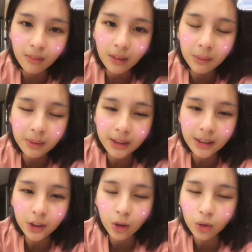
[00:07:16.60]
你们
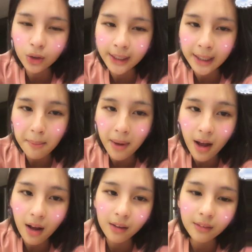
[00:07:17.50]
这周都在干
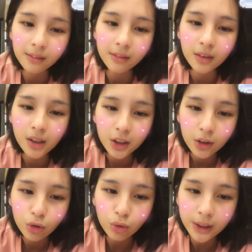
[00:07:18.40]
嘛？
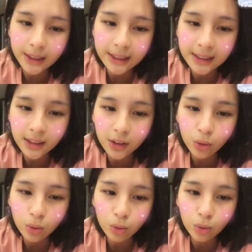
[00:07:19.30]
朱丽安谢谢你的
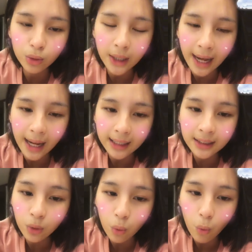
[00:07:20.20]
酷路糖
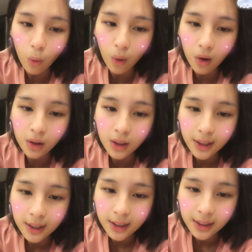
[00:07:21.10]
果，
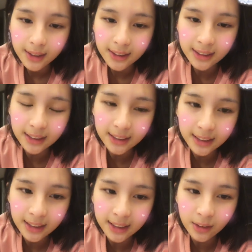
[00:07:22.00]
几
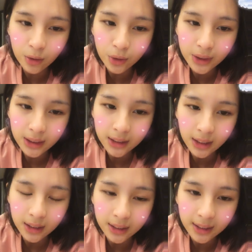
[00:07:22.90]
天滤镜
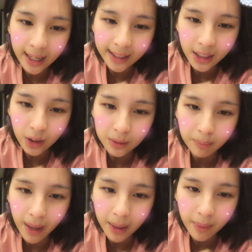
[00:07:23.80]
肯定开到一
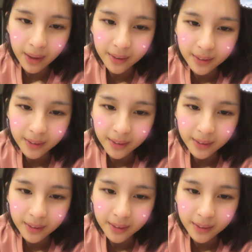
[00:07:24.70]
百吧。